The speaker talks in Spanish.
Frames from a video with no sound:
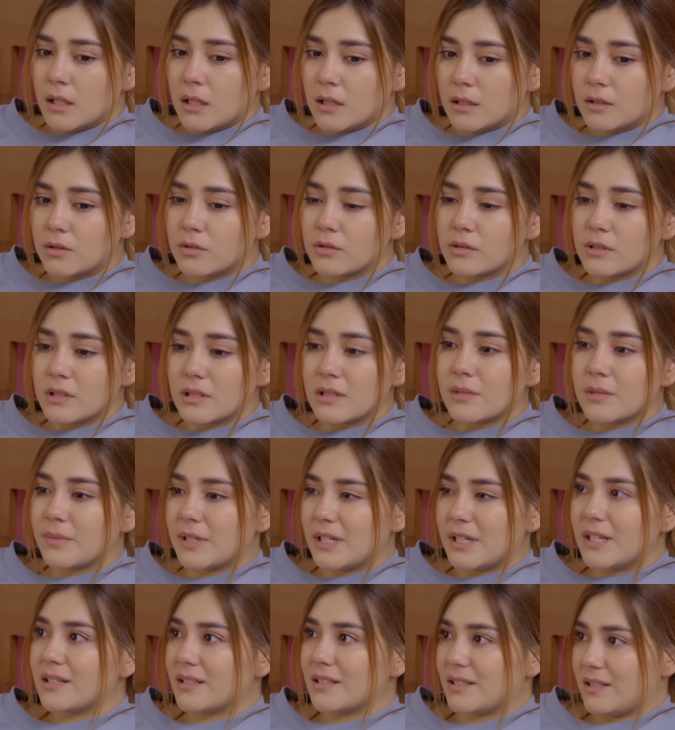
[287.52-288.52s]
Entonces
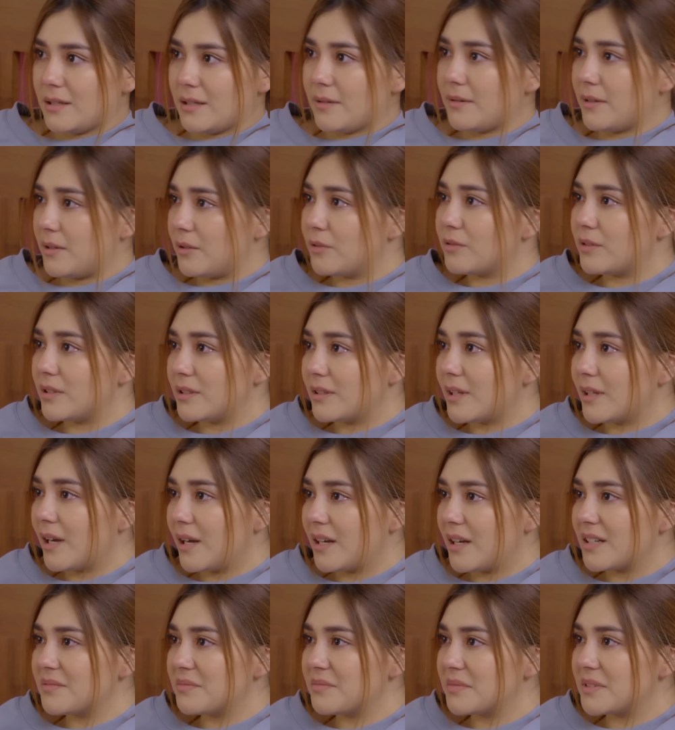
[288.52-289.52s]
Emilia sí sabe dónde está
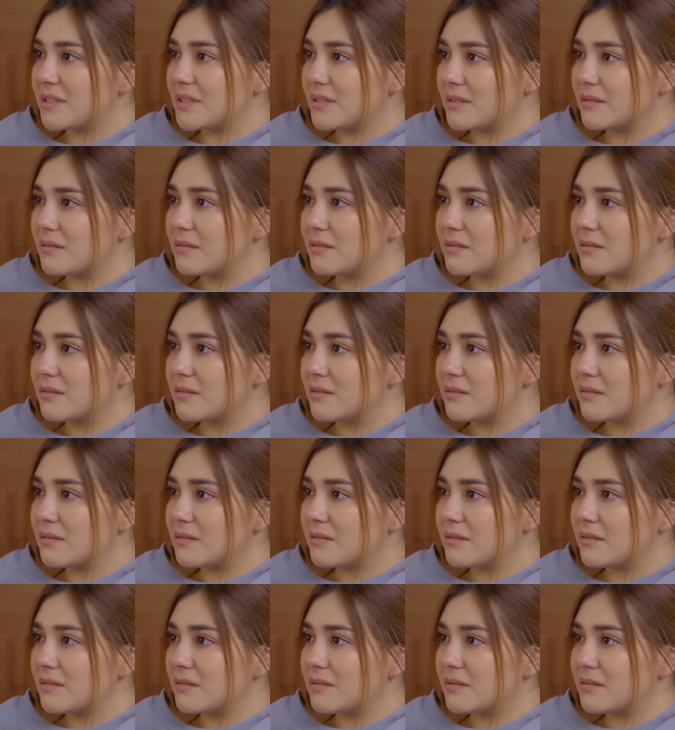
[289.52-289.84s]
Jaime.